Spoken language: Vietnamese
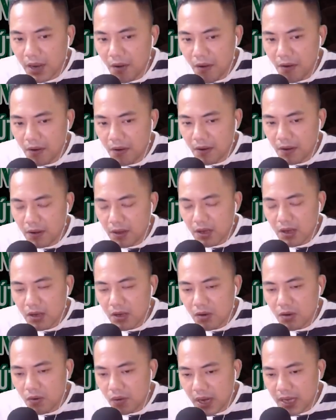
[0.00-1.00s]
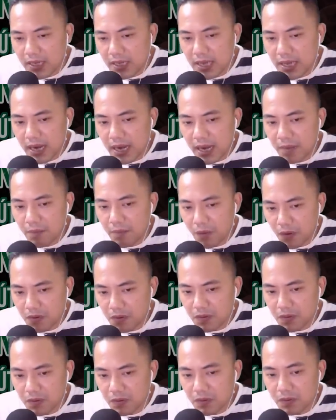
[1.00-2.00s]
Kế đó, cụ lấy ra cái
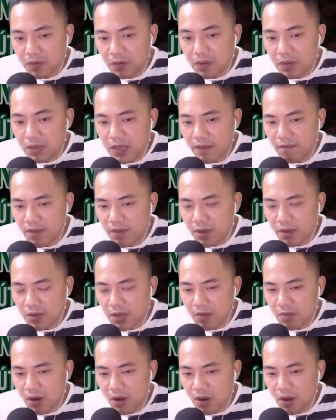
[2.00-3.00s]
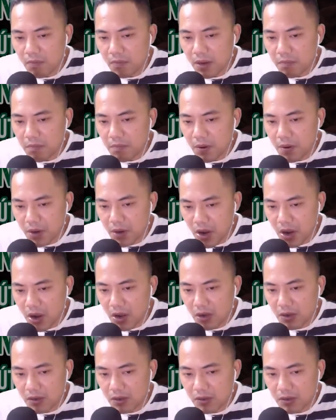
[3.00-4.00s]
bút chấm vào trong lọ mực màu
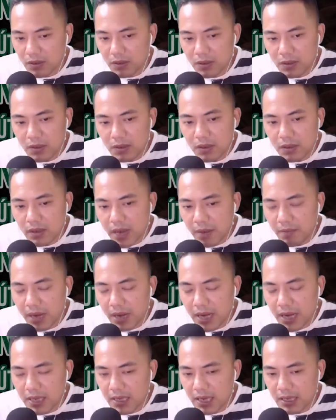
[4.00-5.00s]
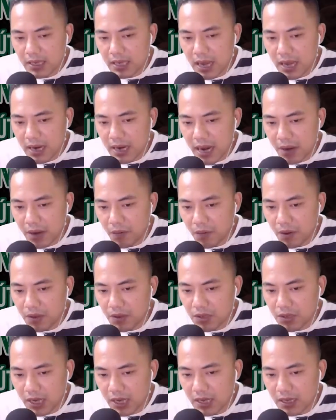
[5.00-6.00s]
đỏ, đem ngày sinh tháng đẻ
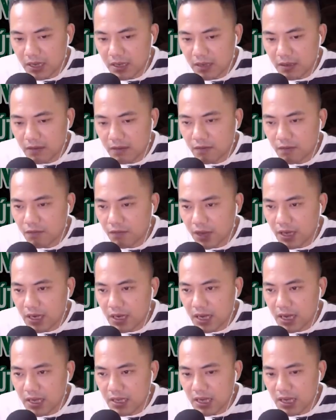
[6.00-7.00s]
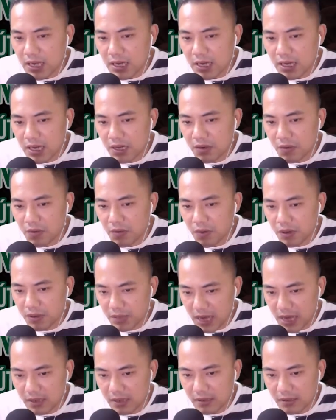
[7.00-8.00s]
của ông chính viết lên trên lưng
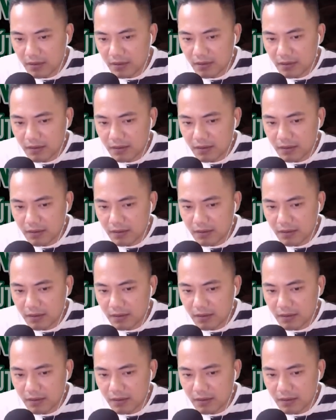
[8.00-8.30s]
của ông Nhật.